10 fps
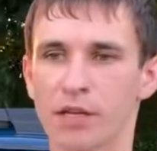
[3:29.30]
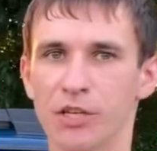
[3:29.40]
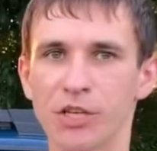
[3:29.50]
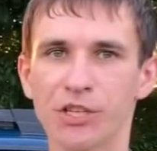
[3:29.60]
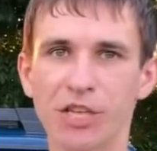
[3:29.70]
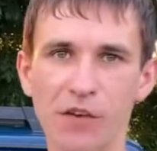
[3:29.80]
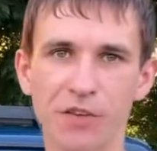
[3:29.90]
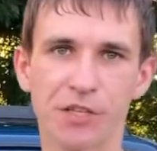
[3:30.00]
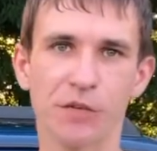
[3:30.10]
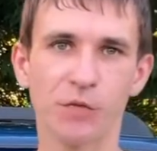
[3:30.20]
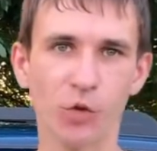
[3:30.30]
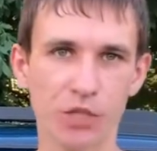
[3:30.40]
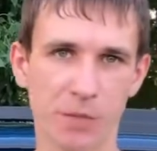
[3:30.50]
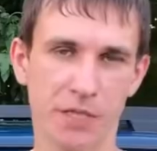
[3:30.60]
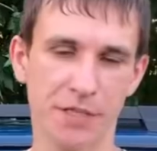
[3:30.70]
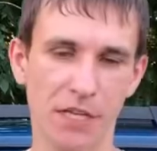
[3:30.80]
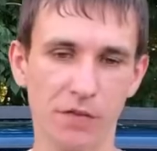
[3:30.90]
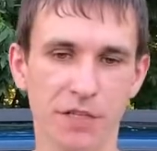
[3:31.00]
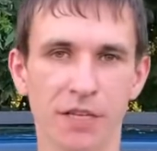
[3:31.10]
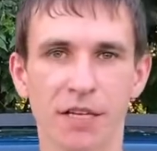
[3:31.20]
И
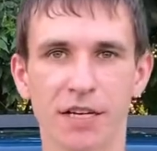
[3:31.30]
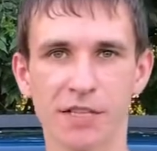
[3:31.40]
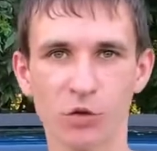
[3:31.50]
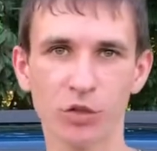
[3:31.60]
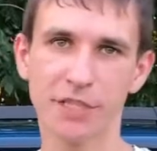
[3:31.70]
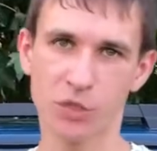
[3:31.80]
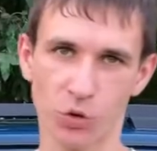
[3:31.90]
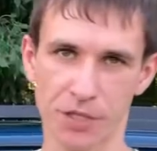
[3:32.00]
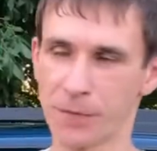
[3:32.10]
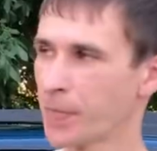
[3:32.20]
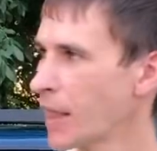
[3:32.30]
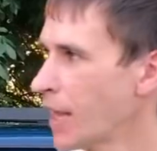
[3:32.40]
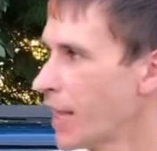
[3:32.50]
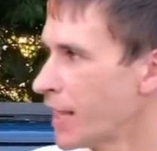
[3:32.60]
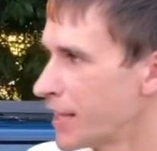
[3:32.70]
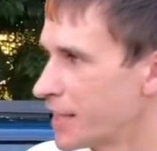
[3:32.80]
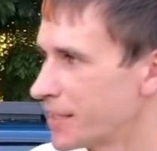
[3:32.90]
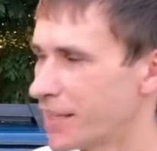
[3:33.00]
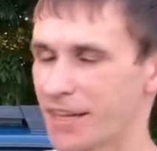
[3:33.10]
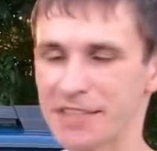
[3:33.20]
9,89 разгон до сотни.
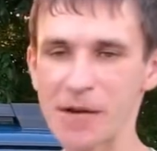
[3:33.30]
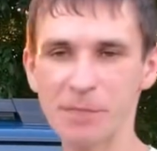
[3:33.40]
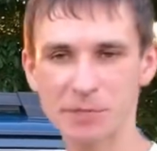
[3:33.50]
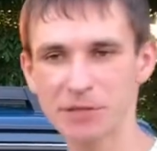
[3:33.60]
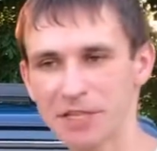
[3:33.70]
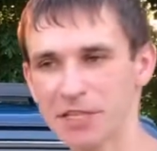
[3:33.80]
Э, я посмотрел,